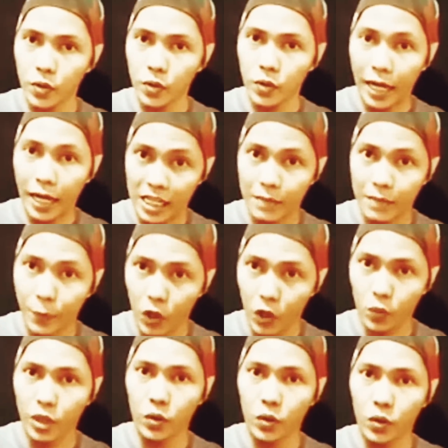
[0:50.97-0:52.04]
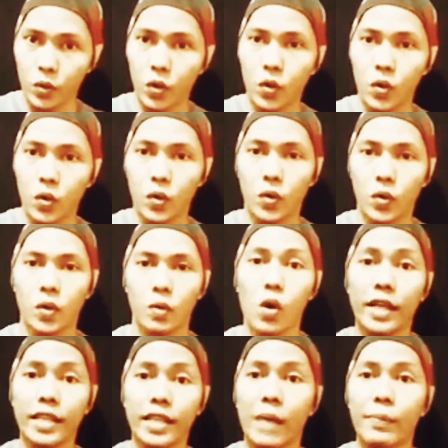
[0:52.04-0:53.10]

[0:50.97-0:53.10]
Atas nama pondokmu itu. Bukannya dia